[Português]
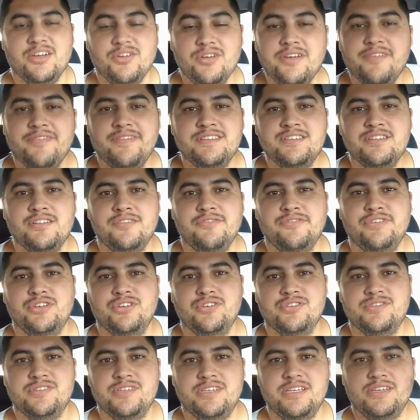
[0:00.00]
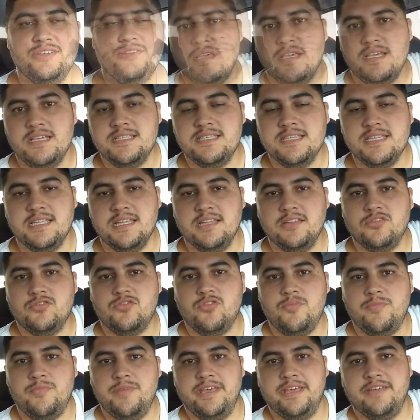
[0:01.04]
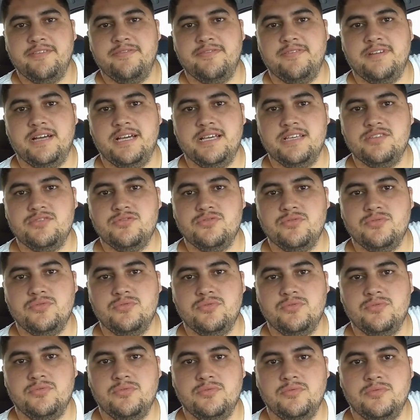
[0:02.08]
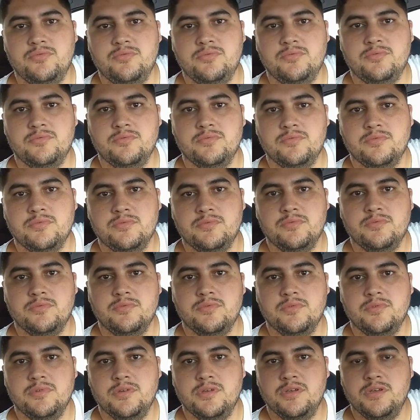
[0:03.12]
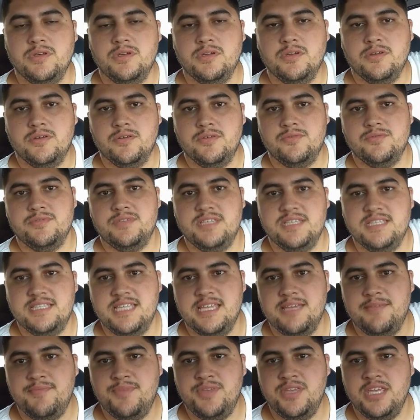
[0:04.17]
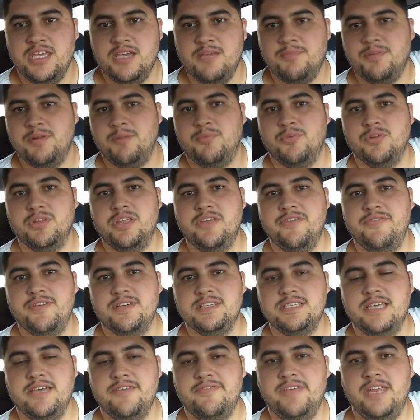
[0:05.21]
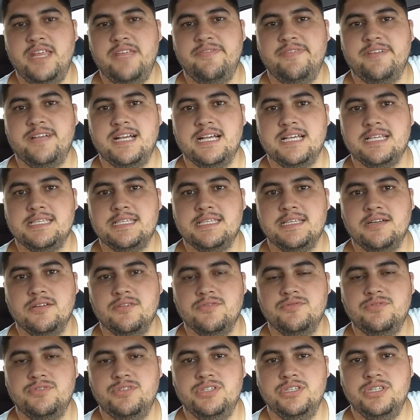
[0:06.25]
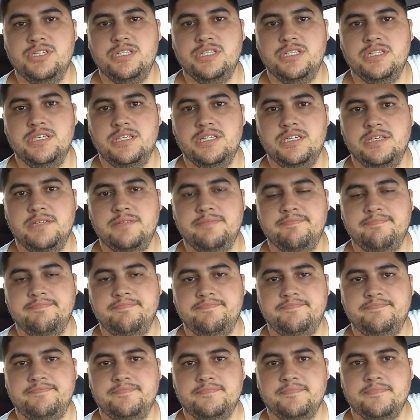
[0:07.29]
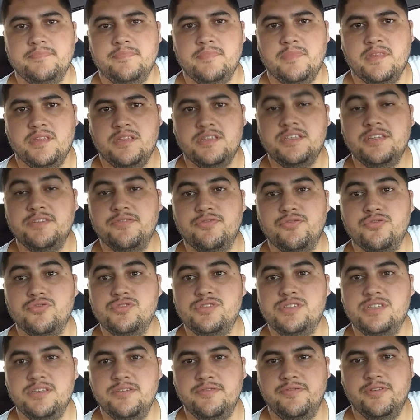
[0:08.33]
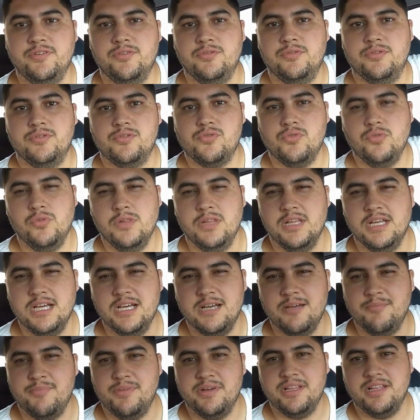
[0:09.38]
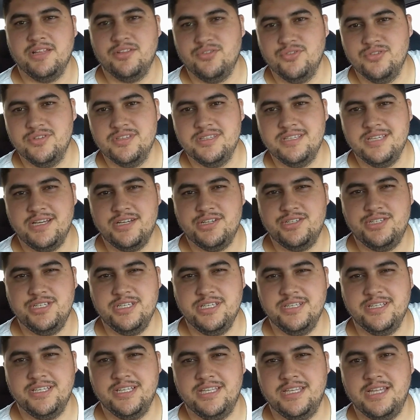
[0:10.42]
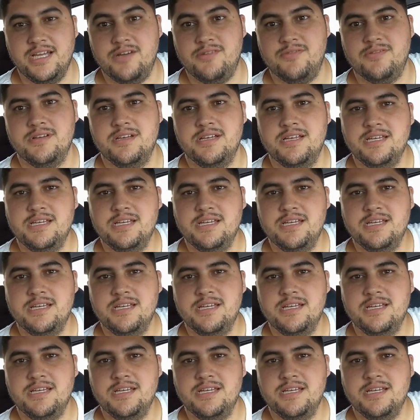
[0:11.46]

eu ia fazer um videozinho ensinando como é que faz um um sisteminha para poder fazer a verificação de, de fusível, com lâmpada, tudo certinho e tal.